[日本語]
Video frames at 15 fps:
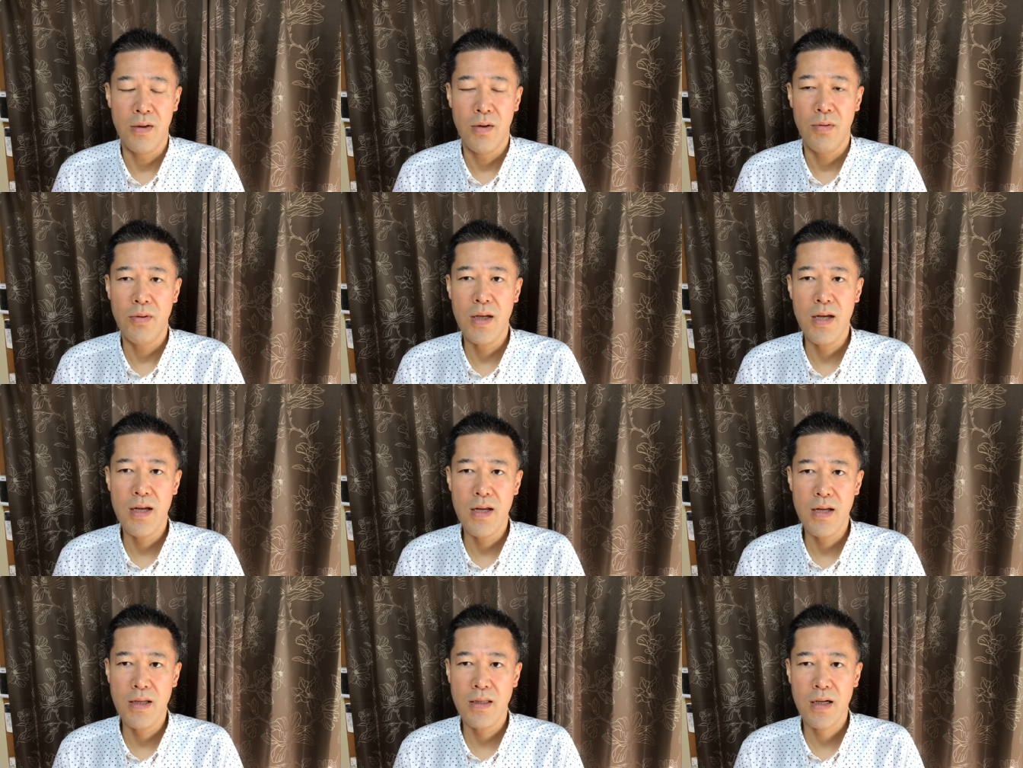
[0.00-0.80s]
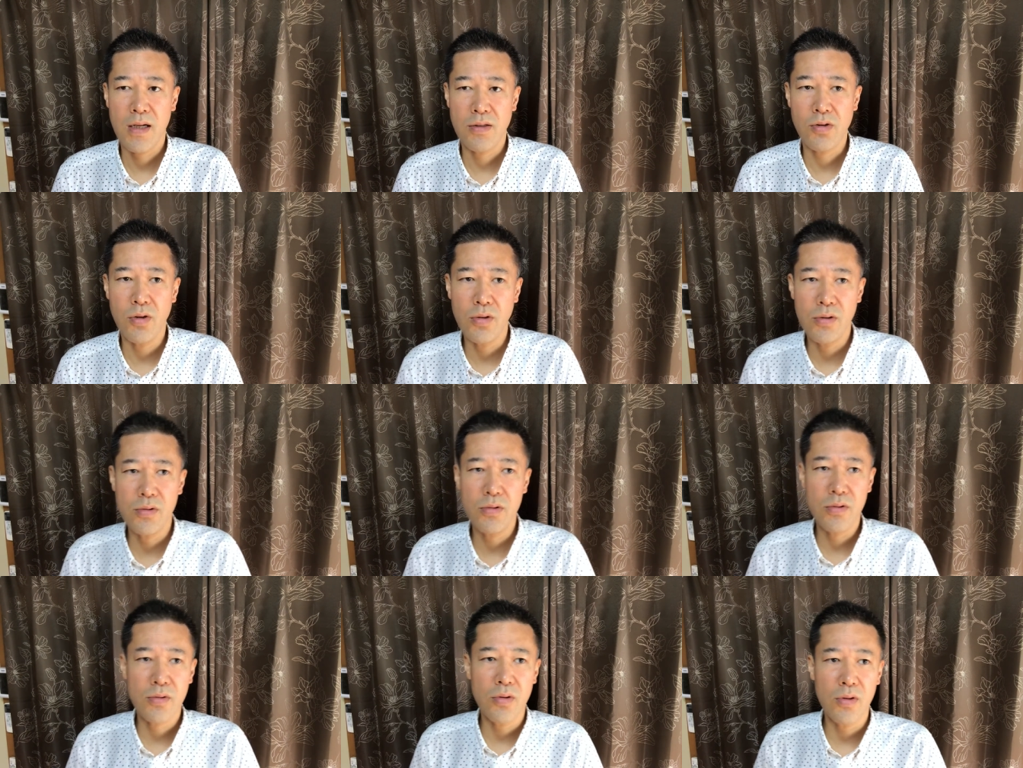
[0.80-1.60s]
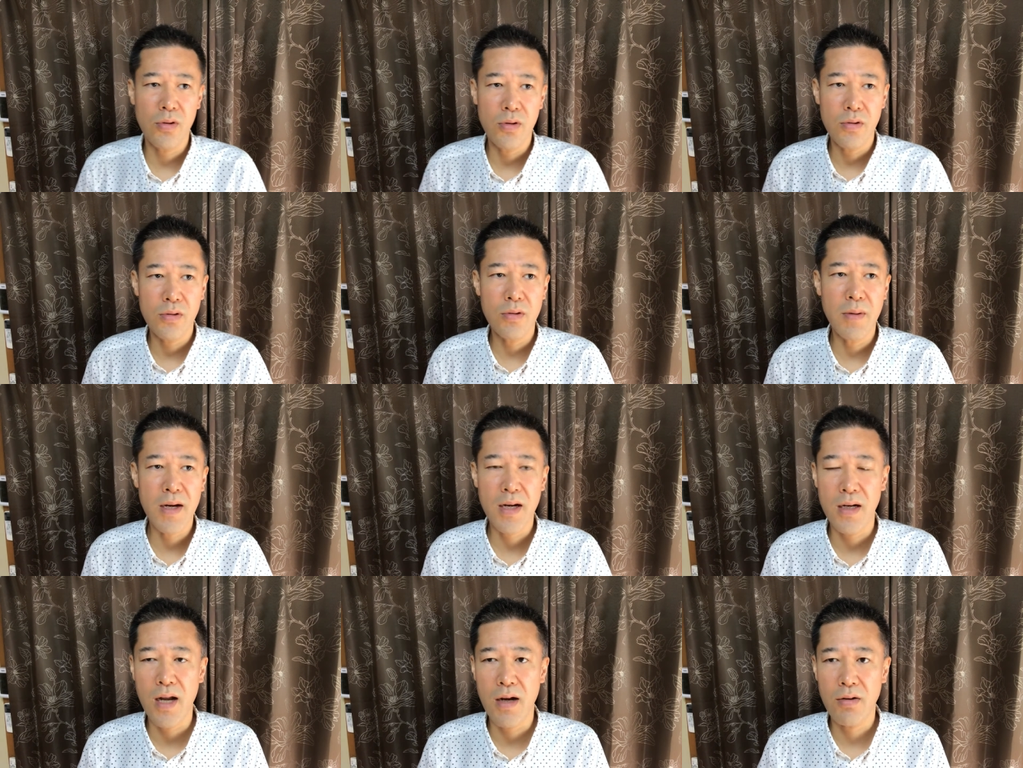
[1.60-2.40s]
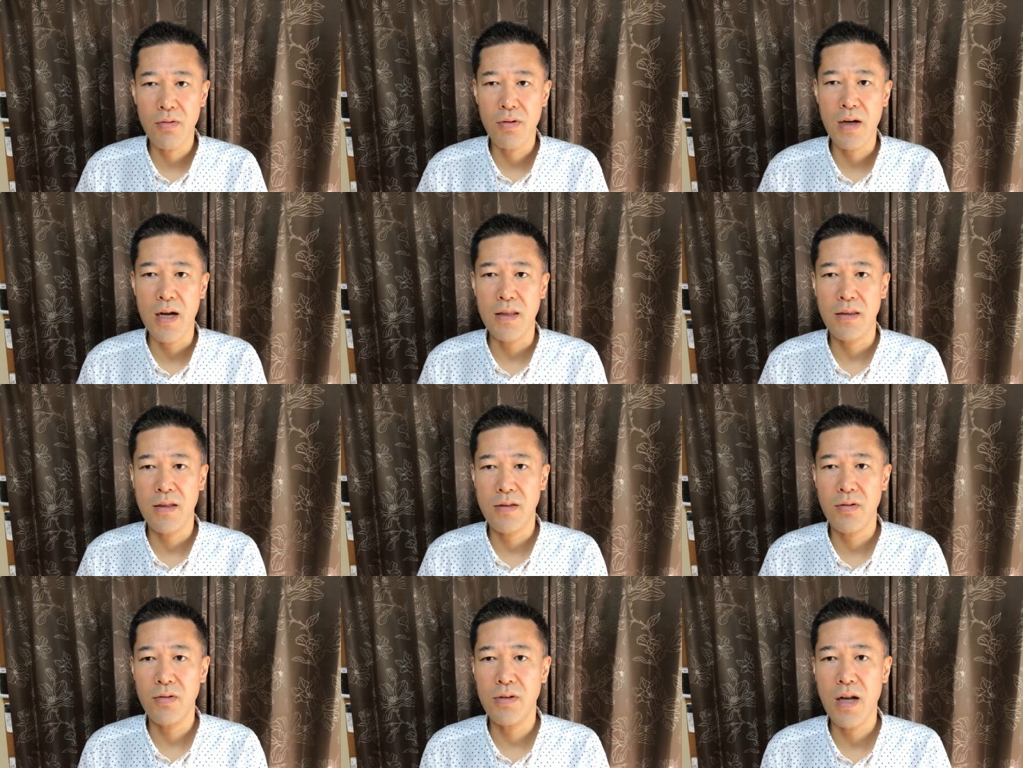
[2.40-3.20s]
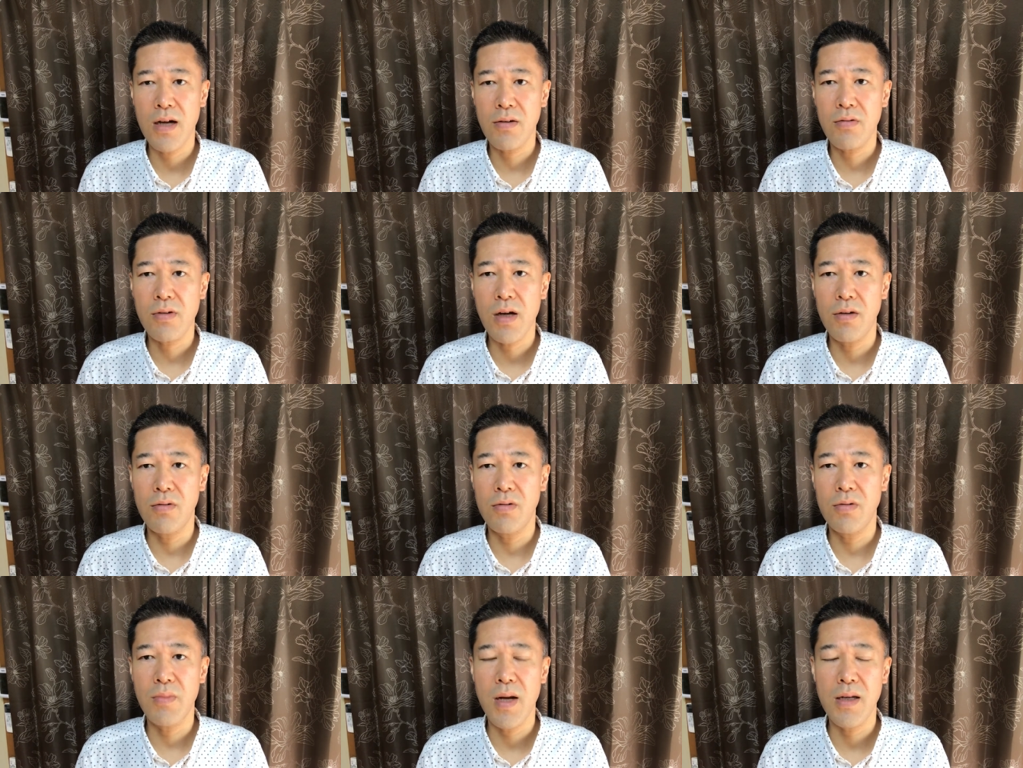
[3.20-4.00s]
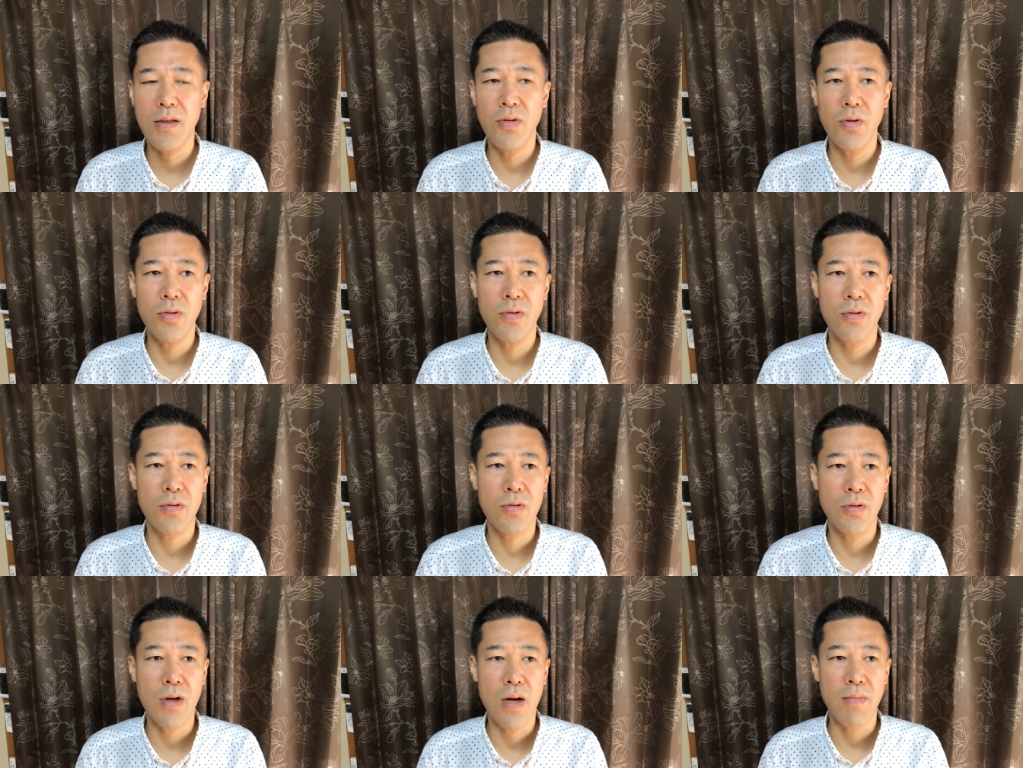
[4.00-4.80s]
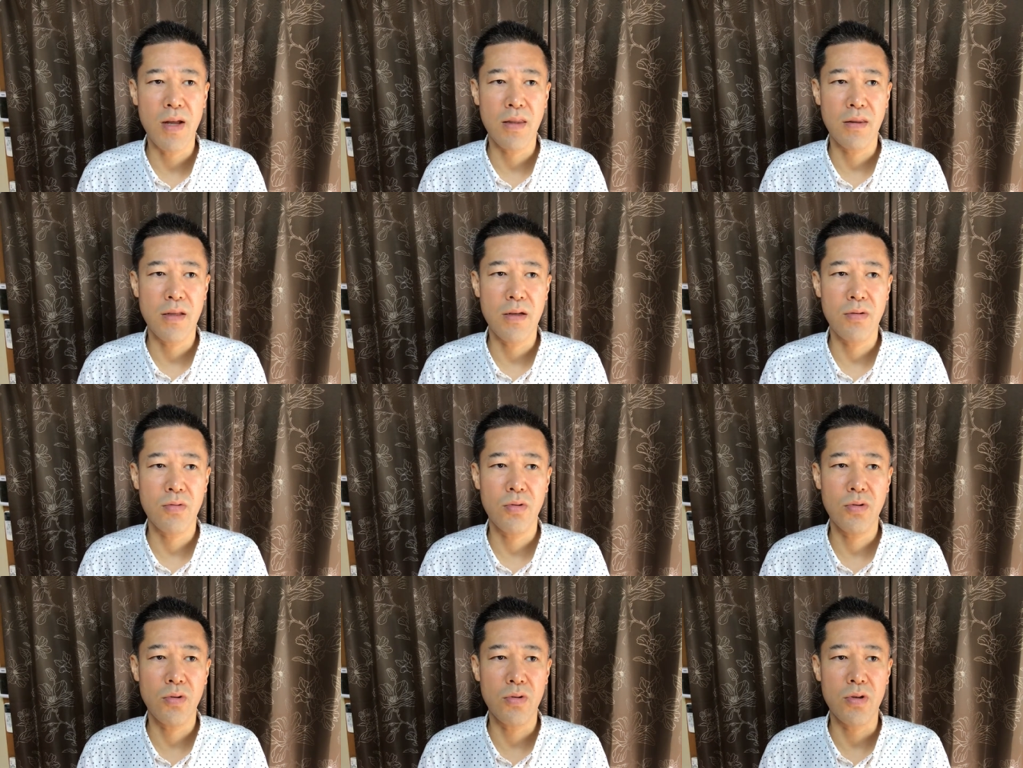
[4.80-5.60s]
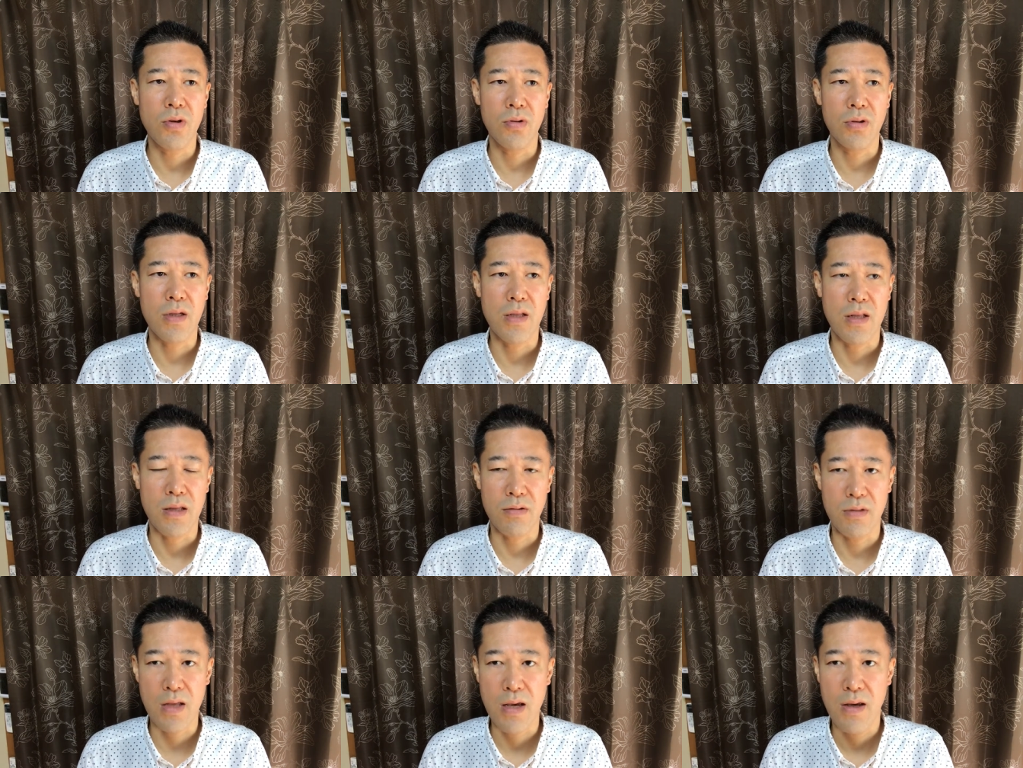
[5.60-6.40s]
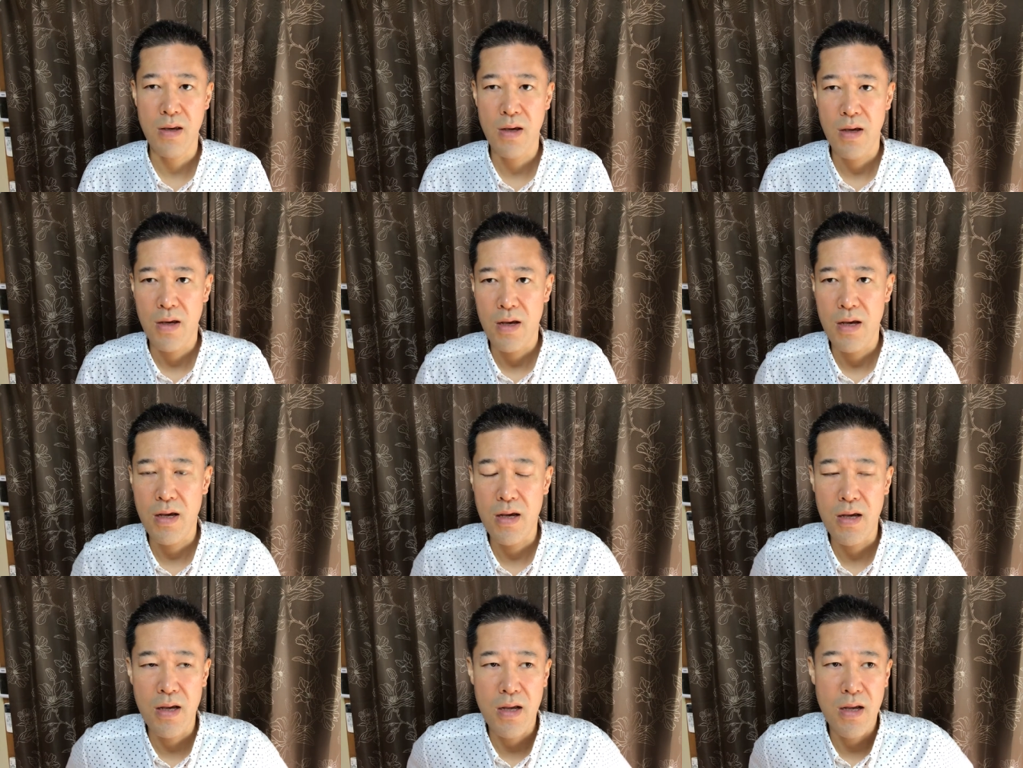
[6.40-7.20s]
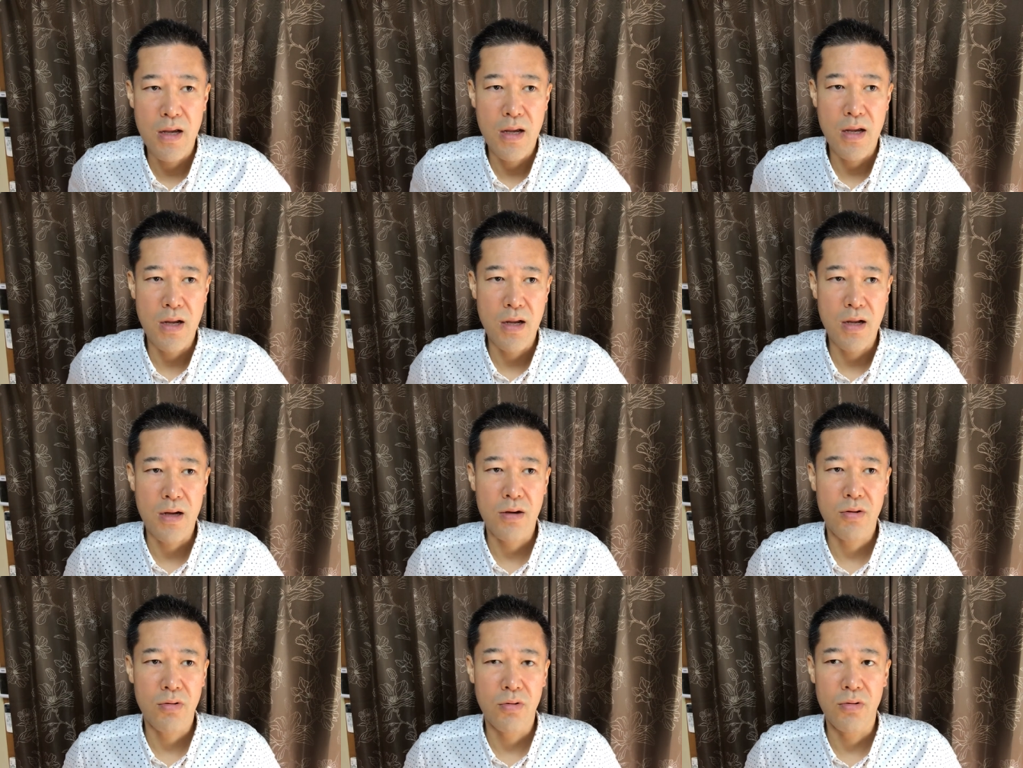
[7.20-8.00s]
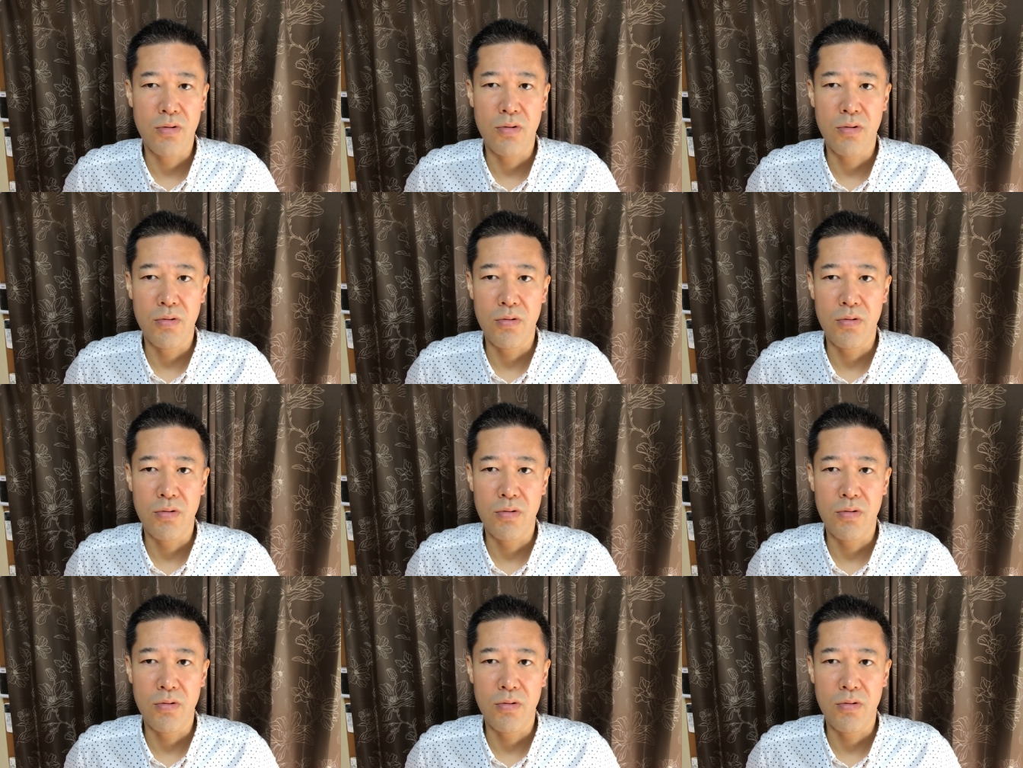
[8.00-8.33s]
でだからそういうこう沼が何個かあって、その何個かの沼にどんどんこうはまっていくことによってですね、こ